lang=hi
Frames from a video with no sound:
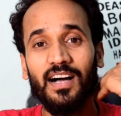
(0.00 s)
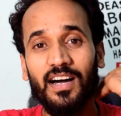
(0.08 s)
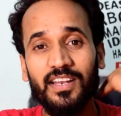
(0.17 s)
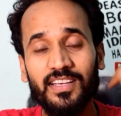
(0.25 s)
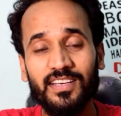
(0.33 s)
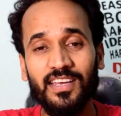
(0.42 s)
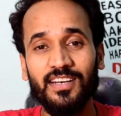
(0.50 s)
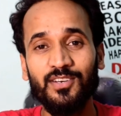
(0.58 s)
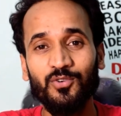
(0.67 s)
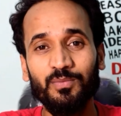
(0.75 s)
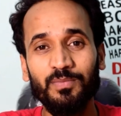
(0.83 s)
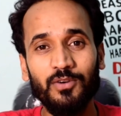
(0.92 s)
हर एक
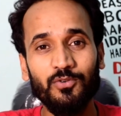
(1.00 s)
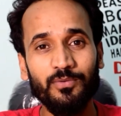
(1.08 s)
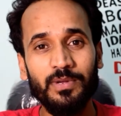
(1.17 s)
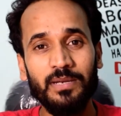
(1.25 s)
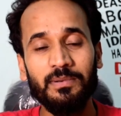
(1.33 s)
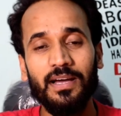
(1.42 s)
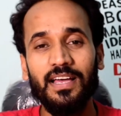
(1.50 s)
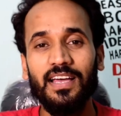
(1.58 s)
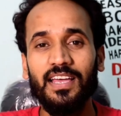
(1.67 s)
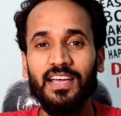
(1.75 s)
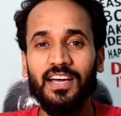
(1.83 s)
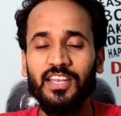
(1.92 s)
करेक्टर को बखूबी निभाया
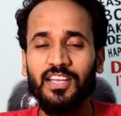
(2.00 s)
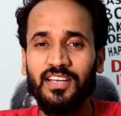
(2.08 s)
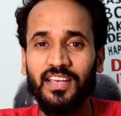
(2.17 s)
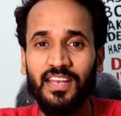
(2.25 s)
है हर एक